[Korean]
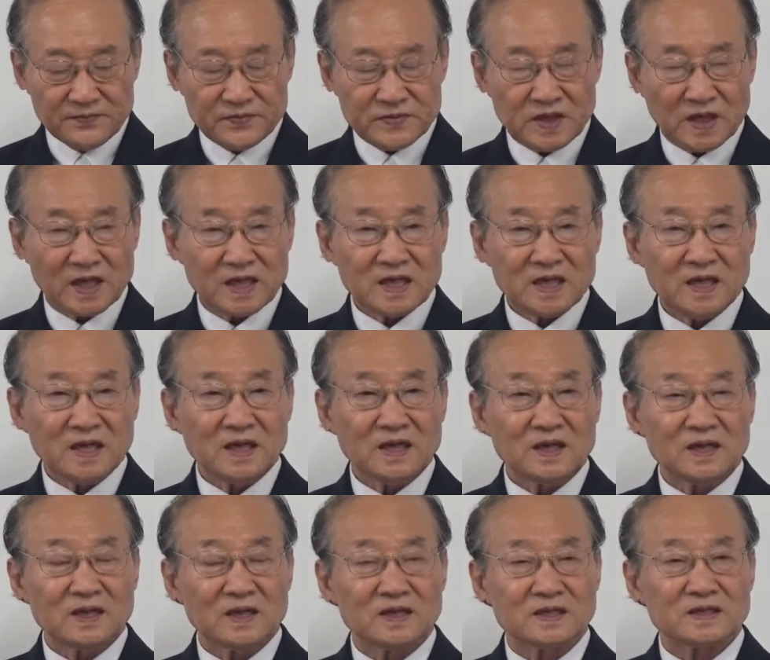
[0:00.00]

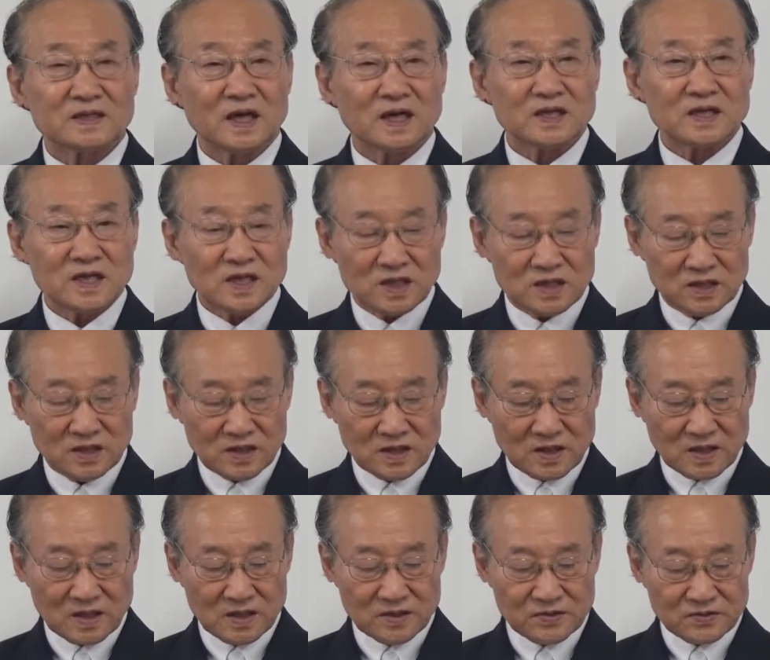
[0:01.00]
는자기 사진을
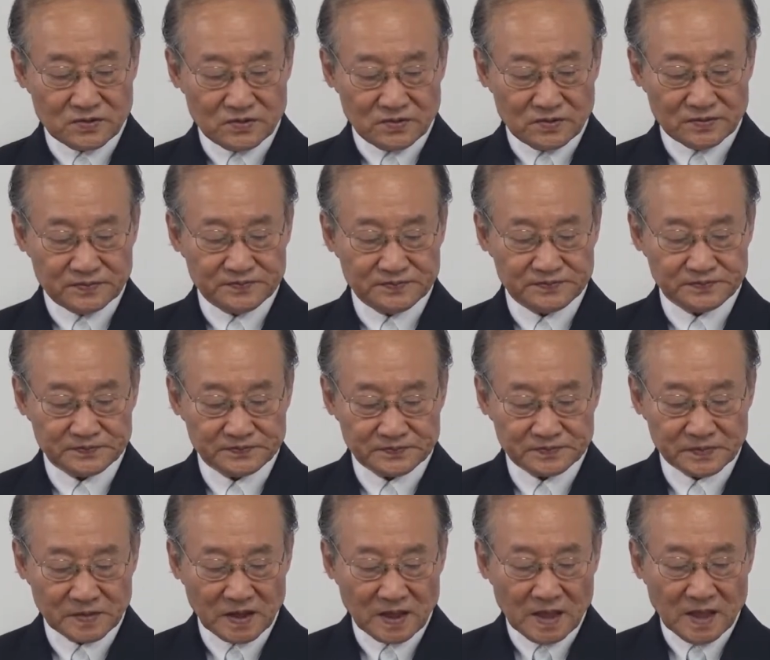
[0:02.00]
틀어가지고
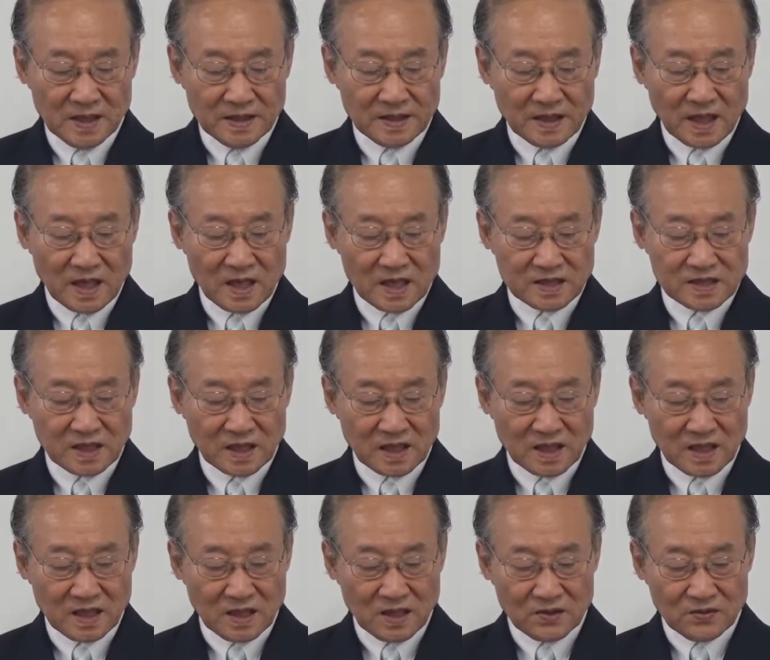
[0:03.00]

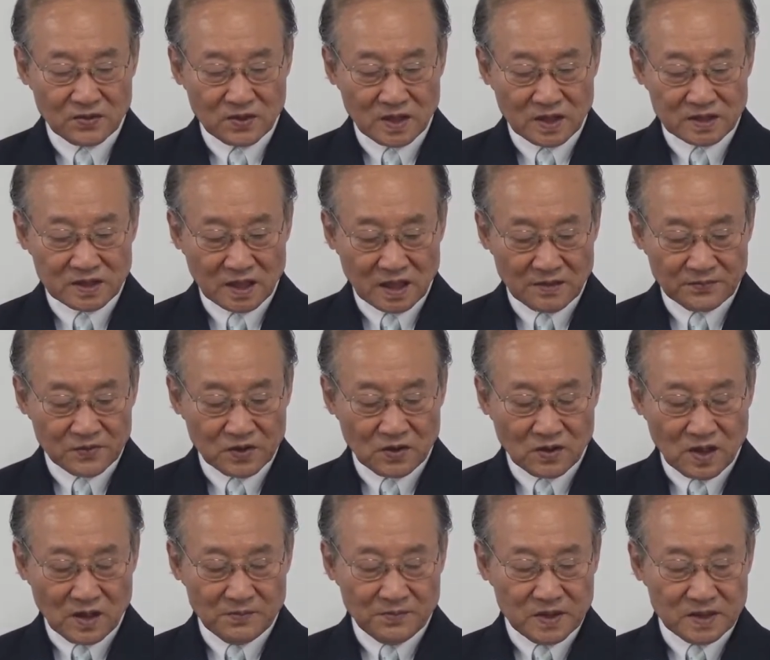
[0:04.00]
내상의 유다
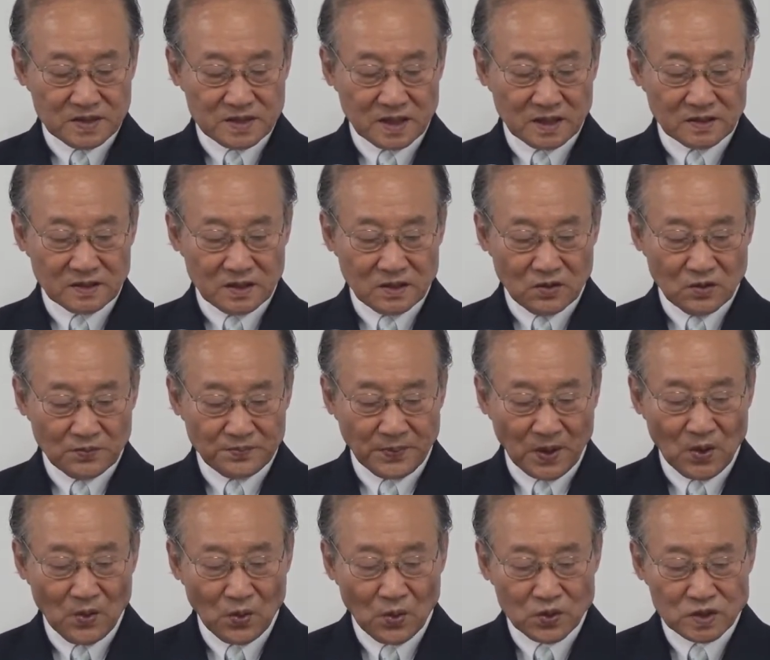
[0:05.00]
사람들과 민장들
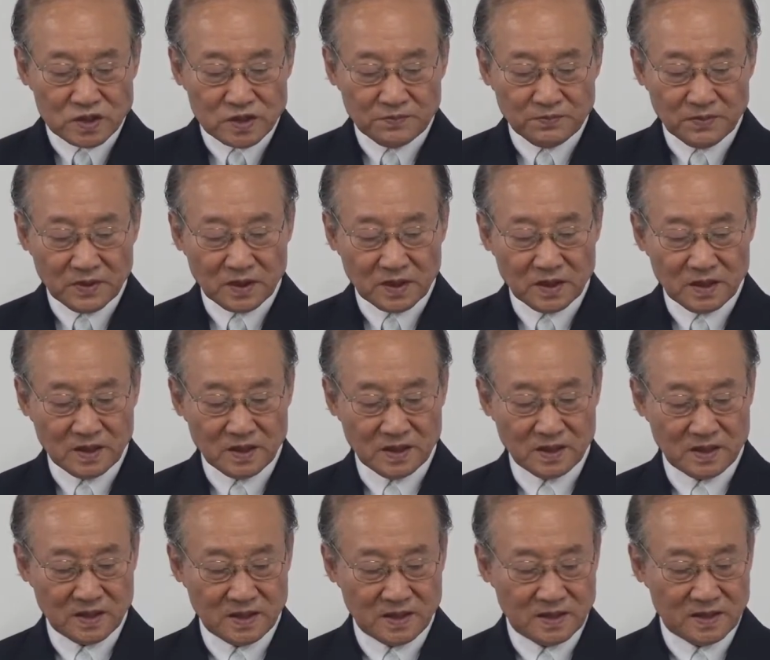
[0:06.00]

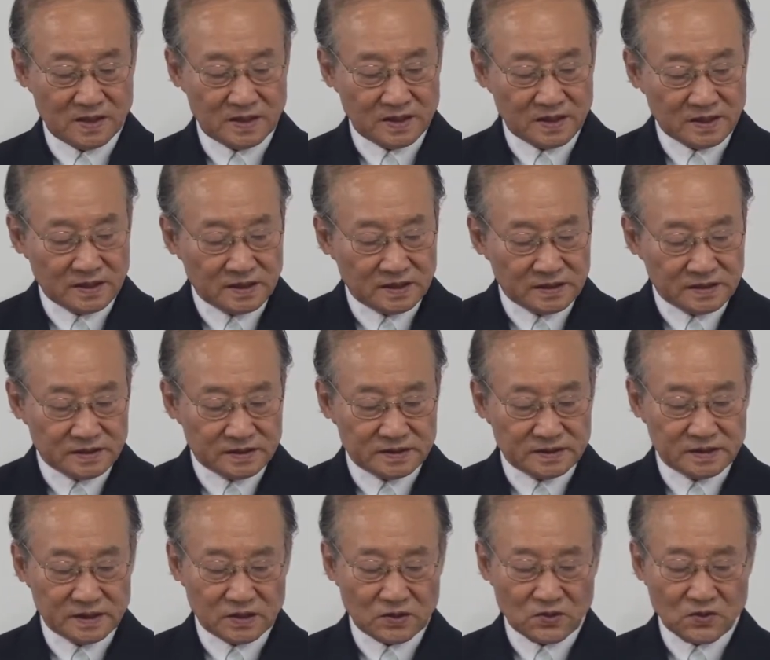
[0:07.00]
150명이
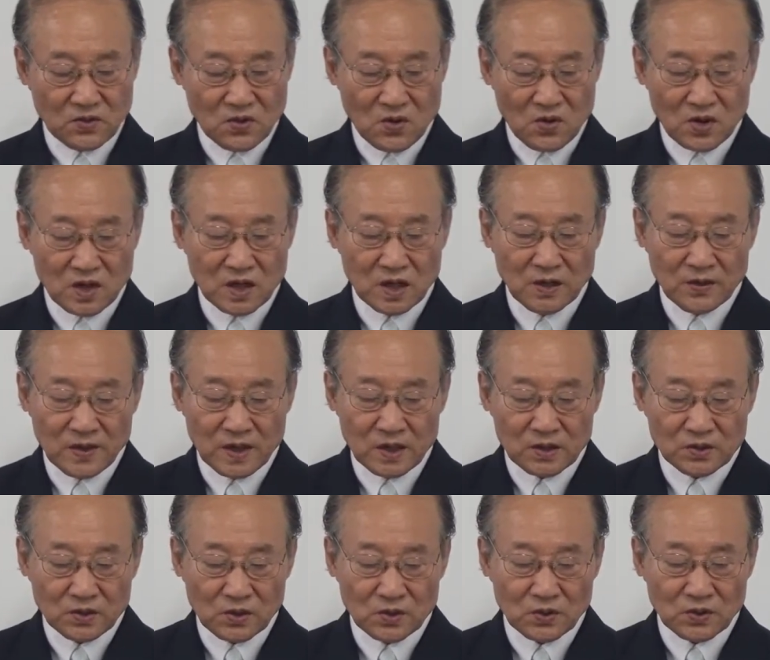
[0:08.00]
있고 그
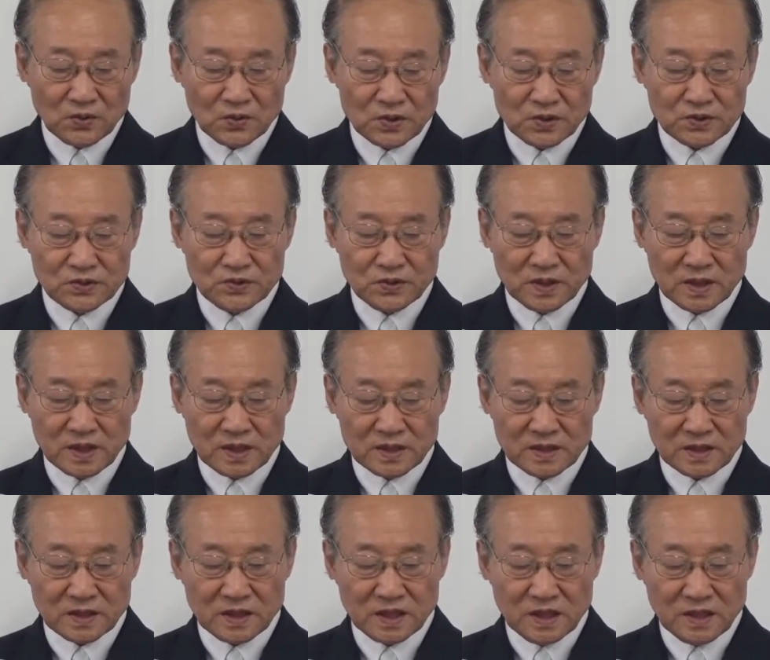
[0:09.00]
외에도 우리 주위에
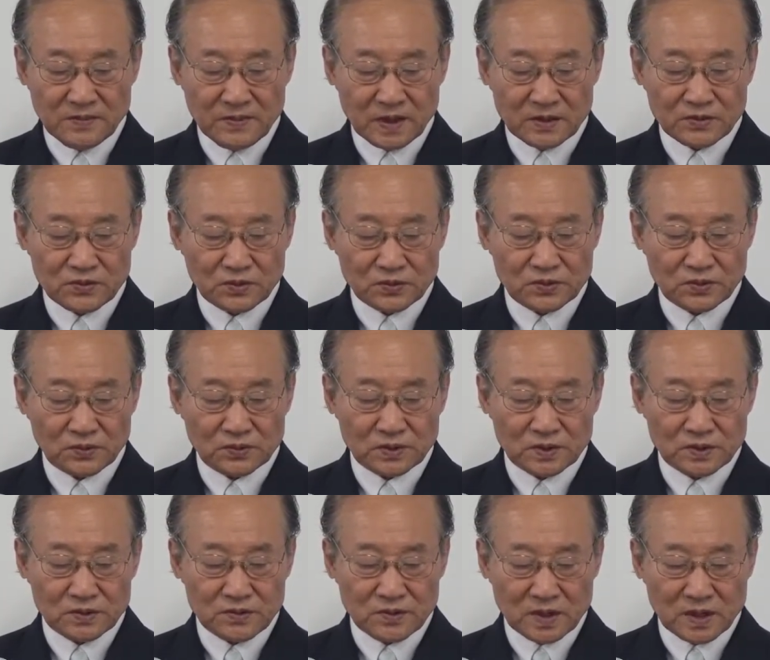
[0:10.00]
있는 이방
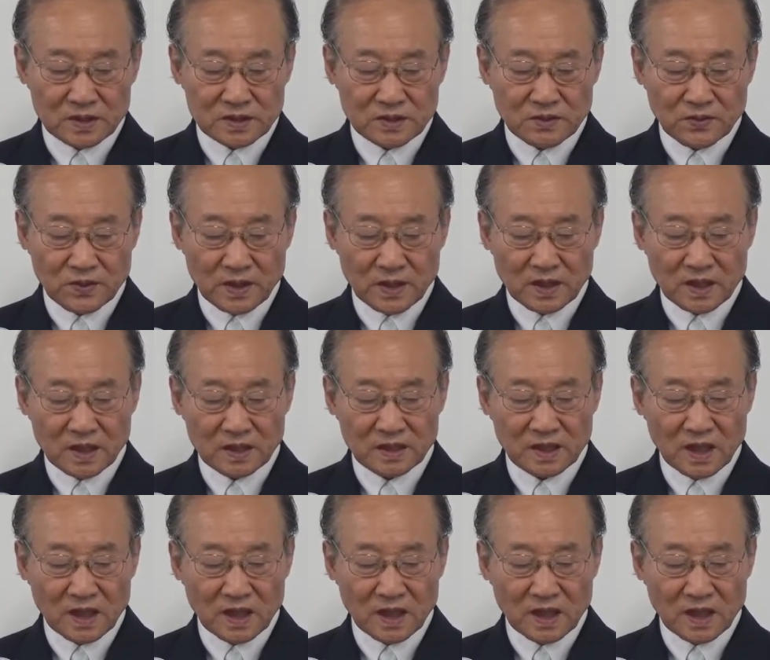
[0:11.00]
족속들 중에서 우리에게